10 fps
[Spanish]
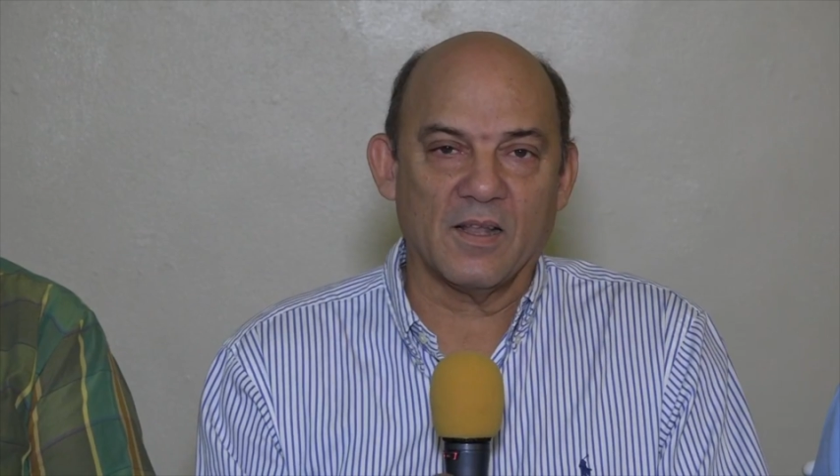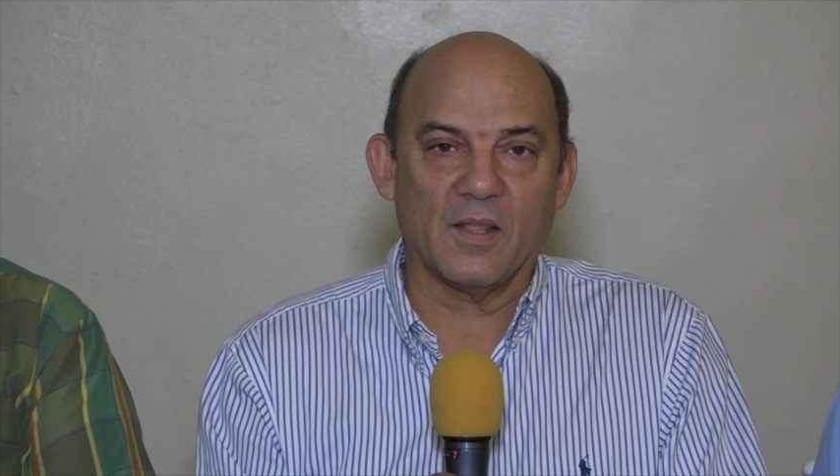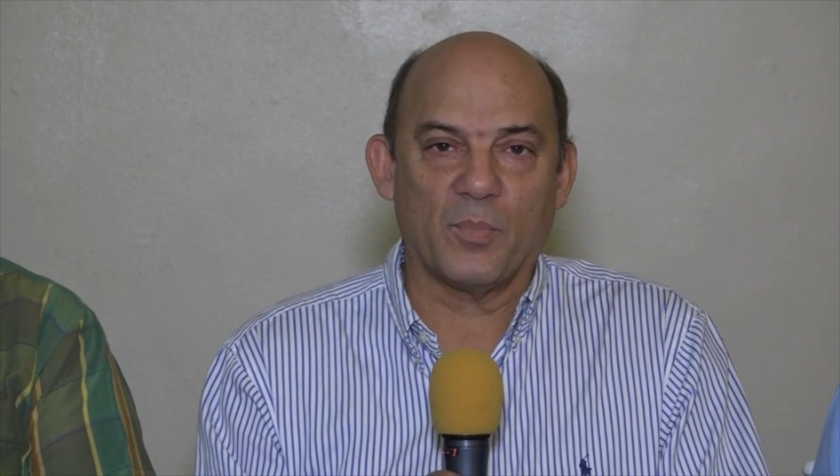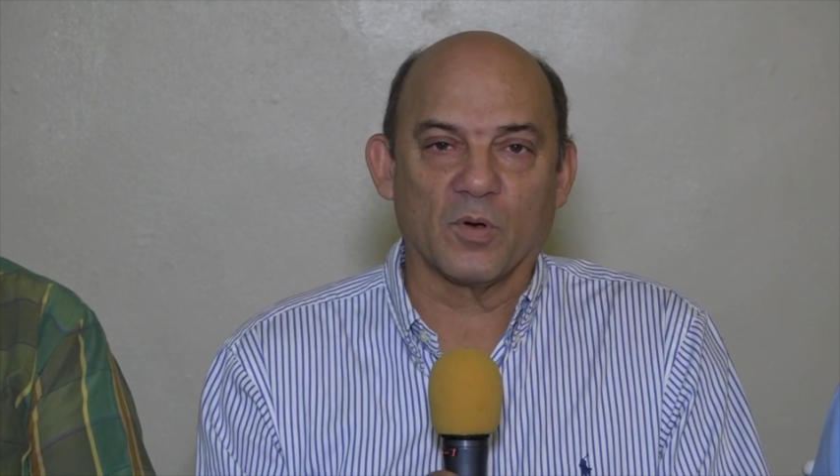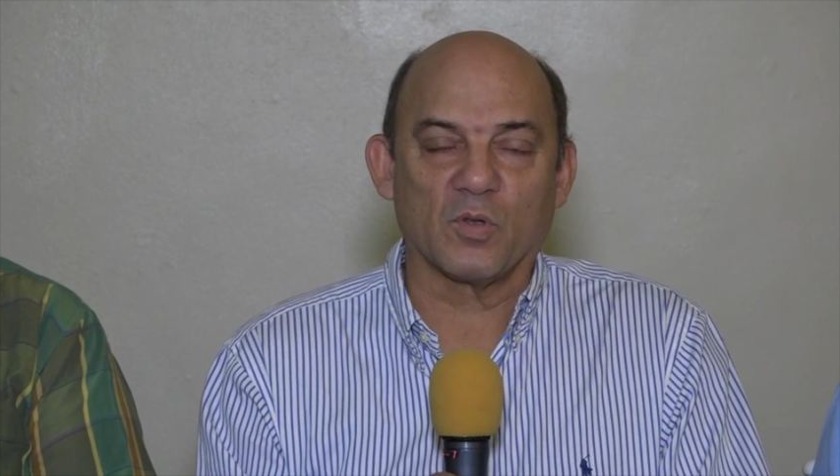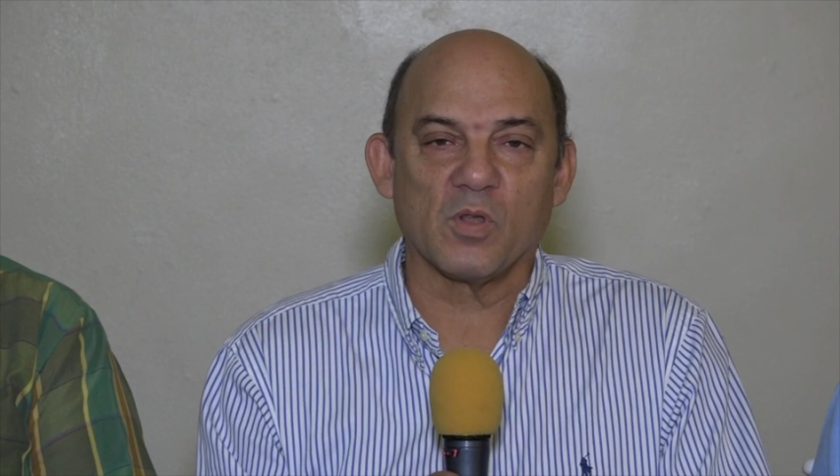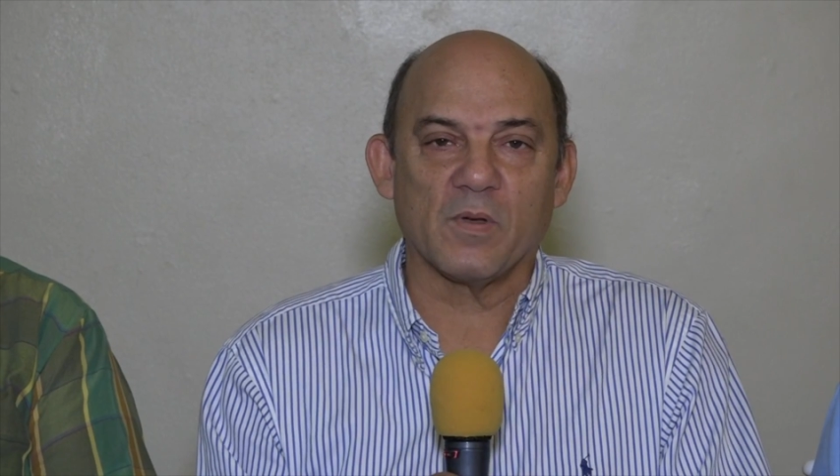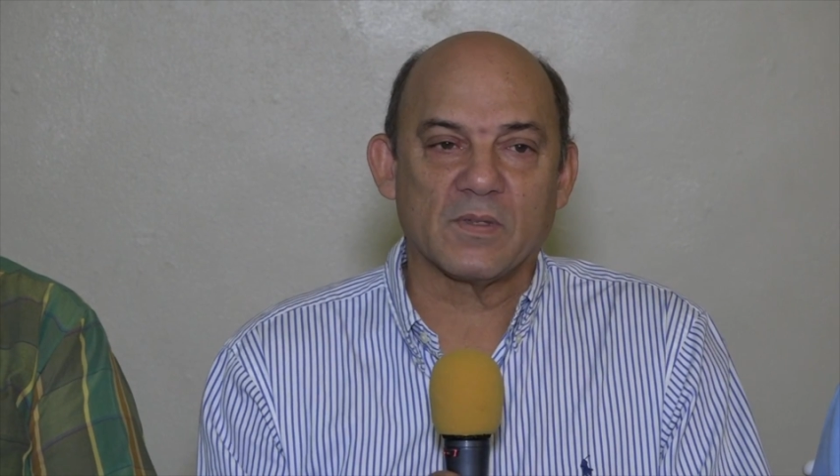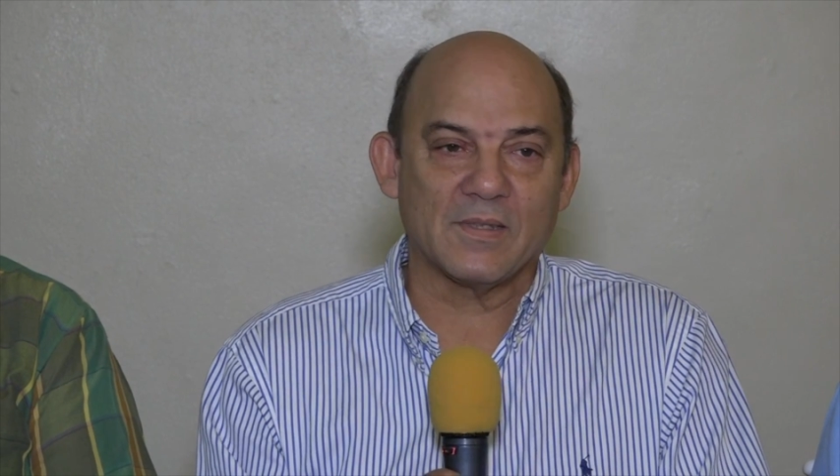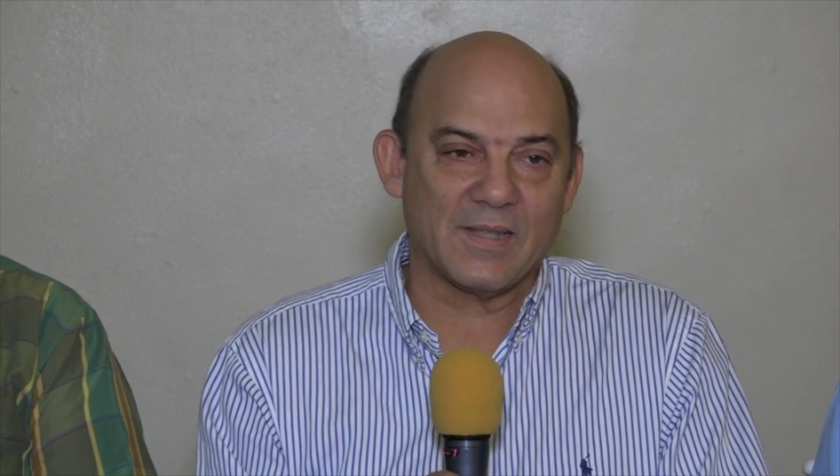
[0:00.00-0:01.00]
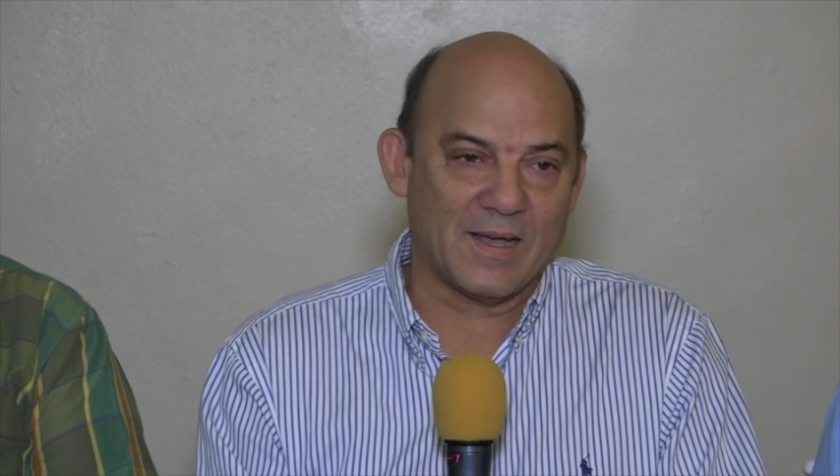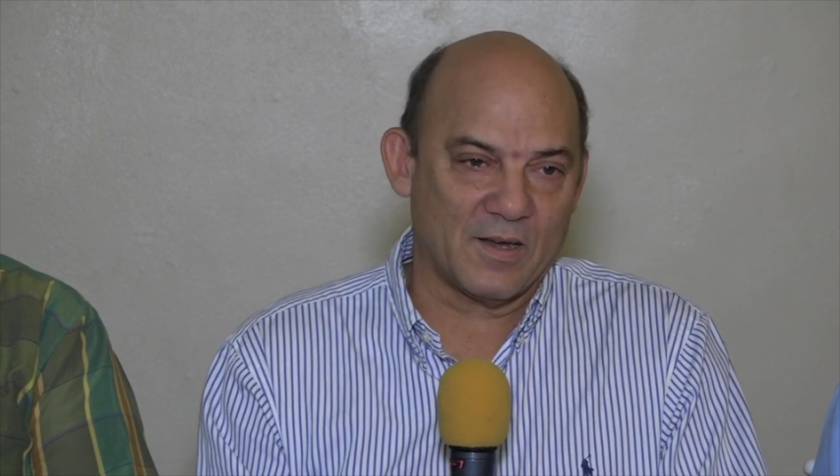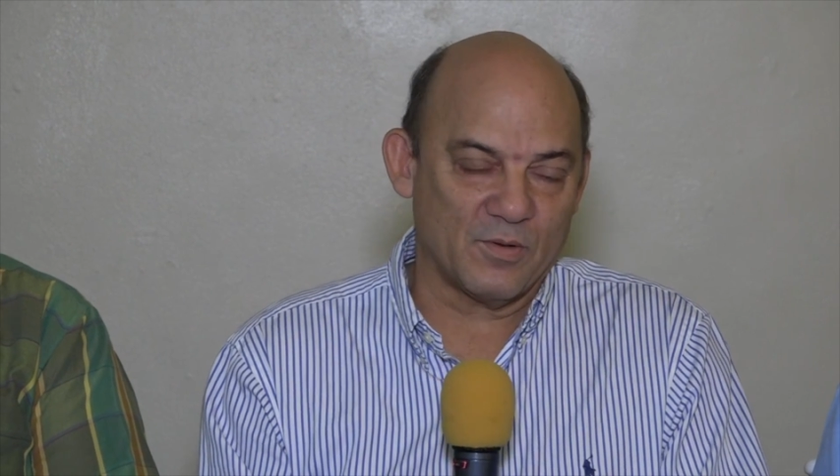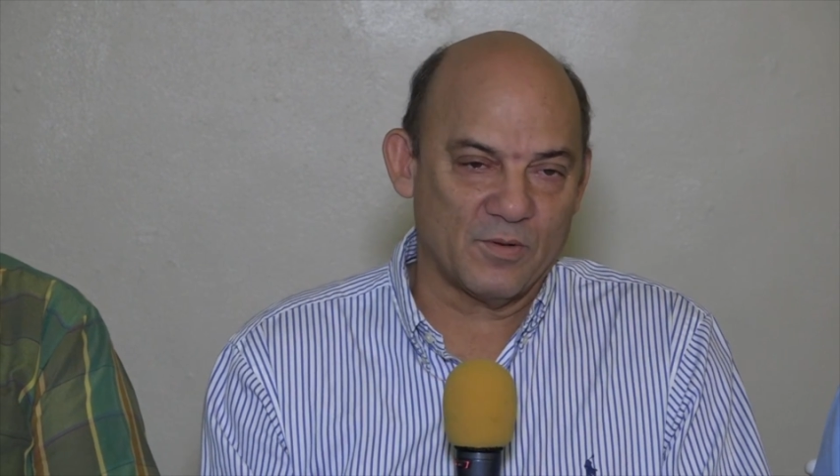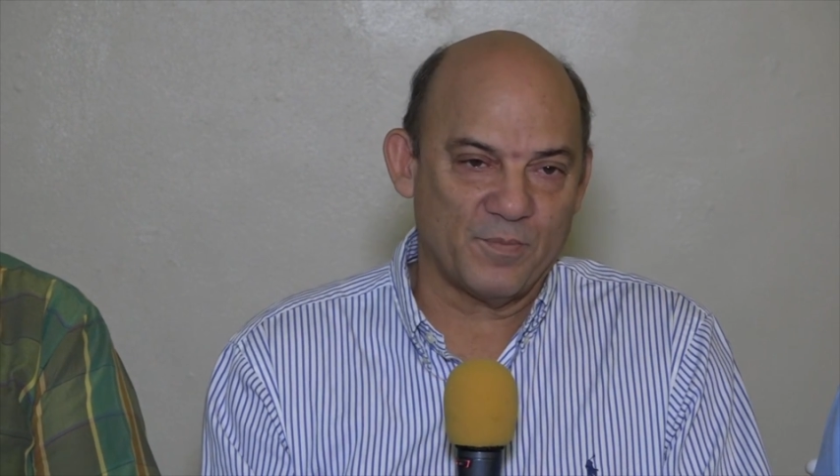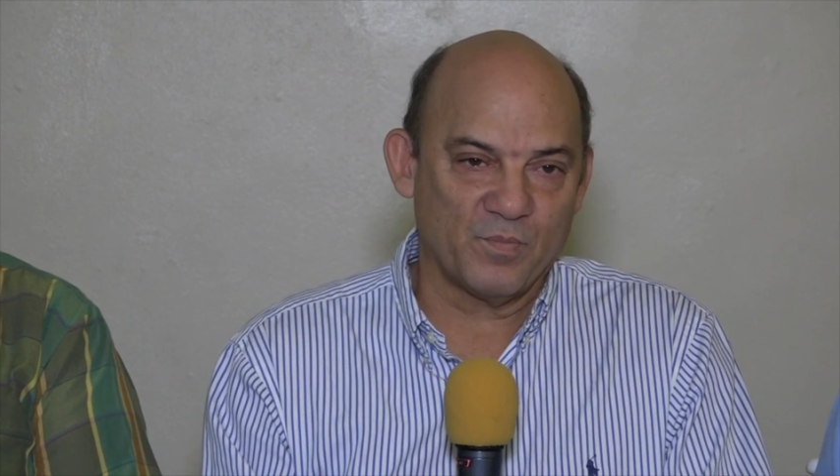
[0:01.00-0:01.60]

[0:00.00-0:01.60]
el deporte universitario,